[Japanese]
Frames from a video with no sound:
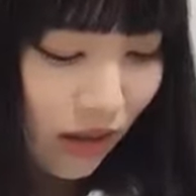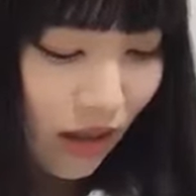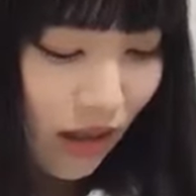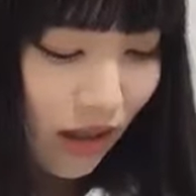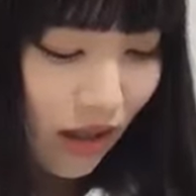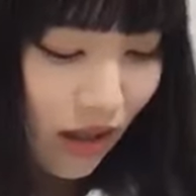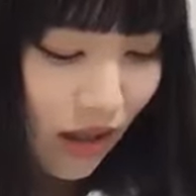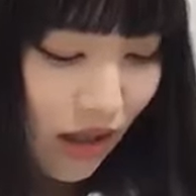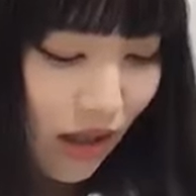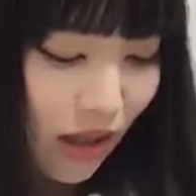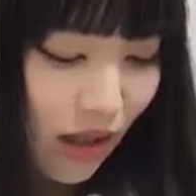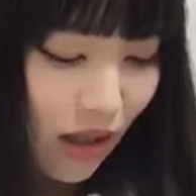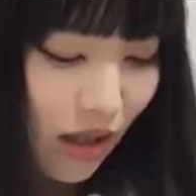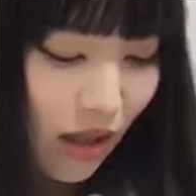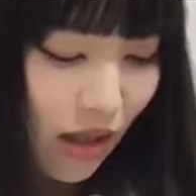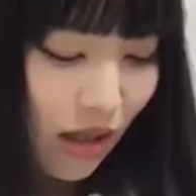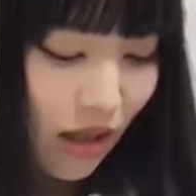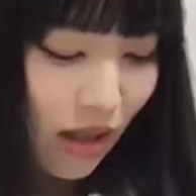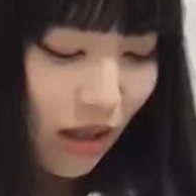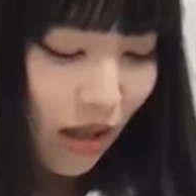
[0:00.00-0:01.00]

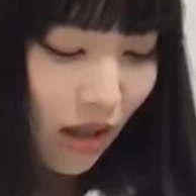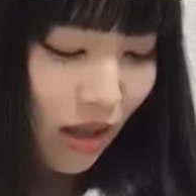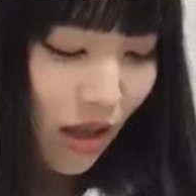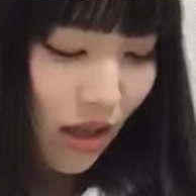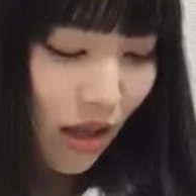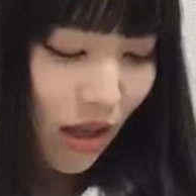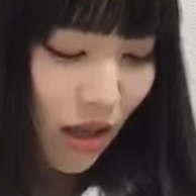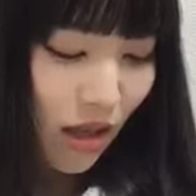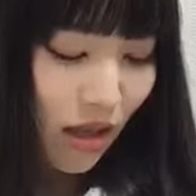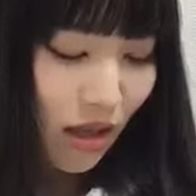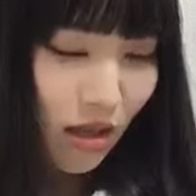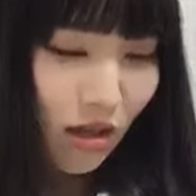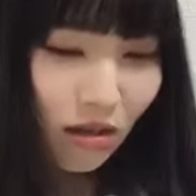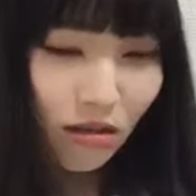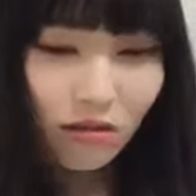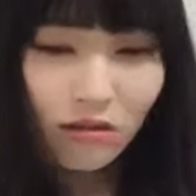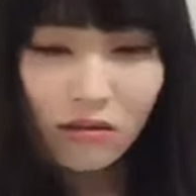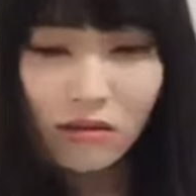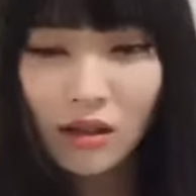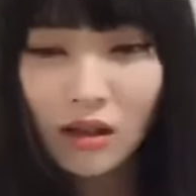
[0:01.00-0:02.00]
えー、最
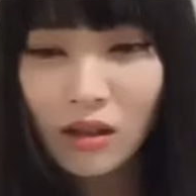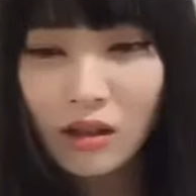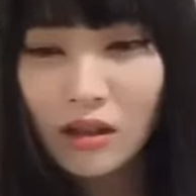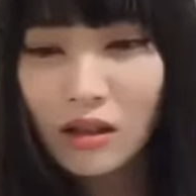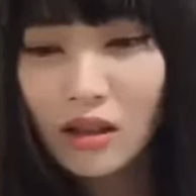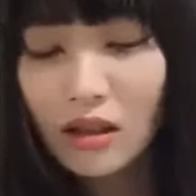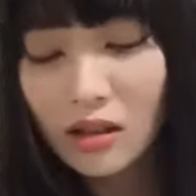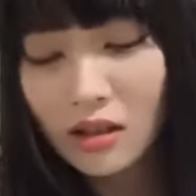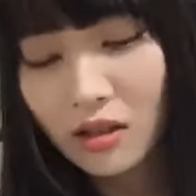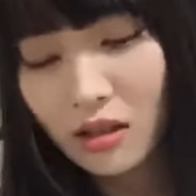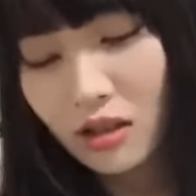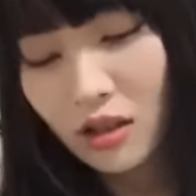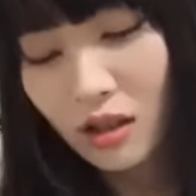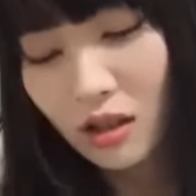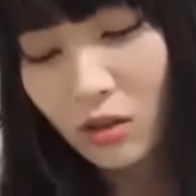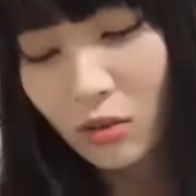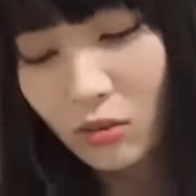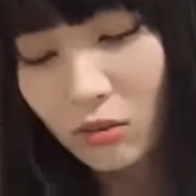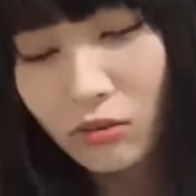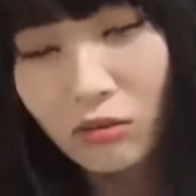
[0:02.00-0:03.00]
悪なんです
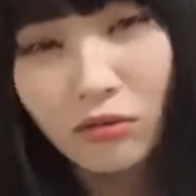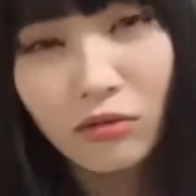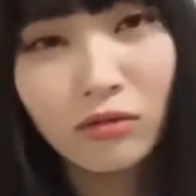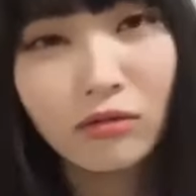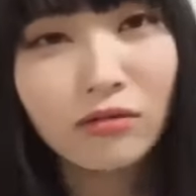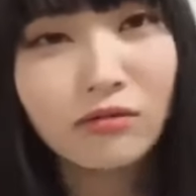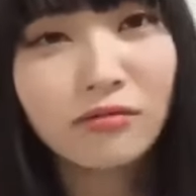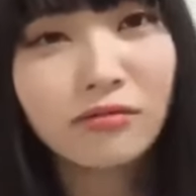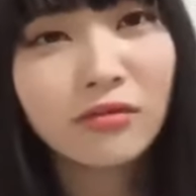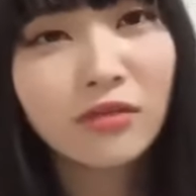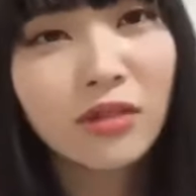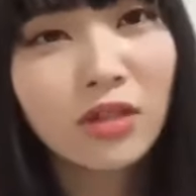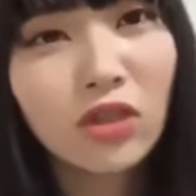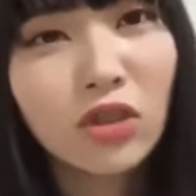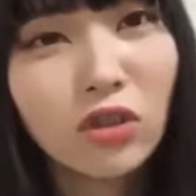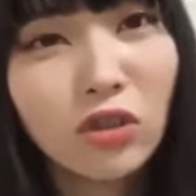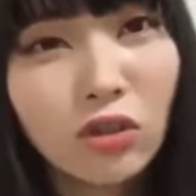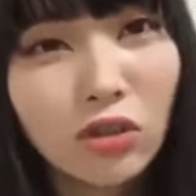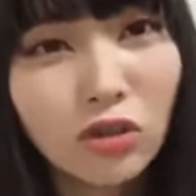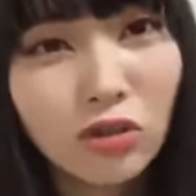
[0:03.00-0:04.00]
けど、
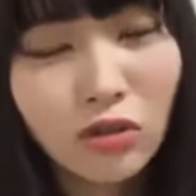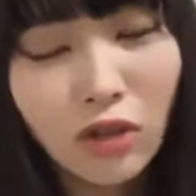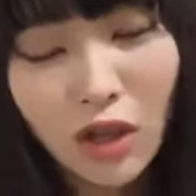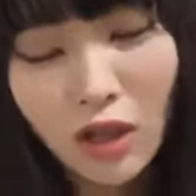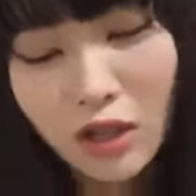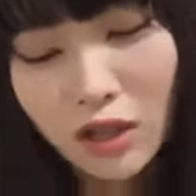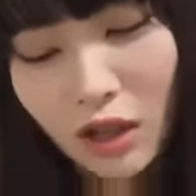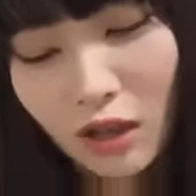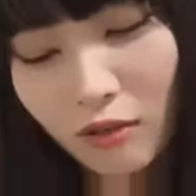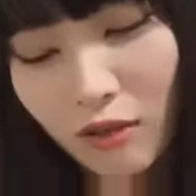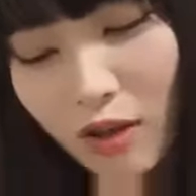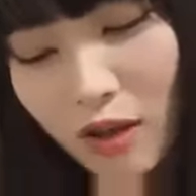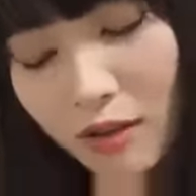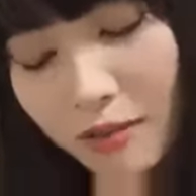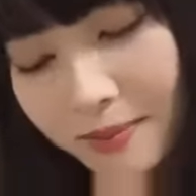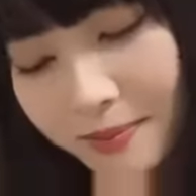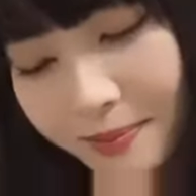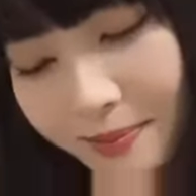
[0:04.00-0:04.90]
ちょっとしょげたわ。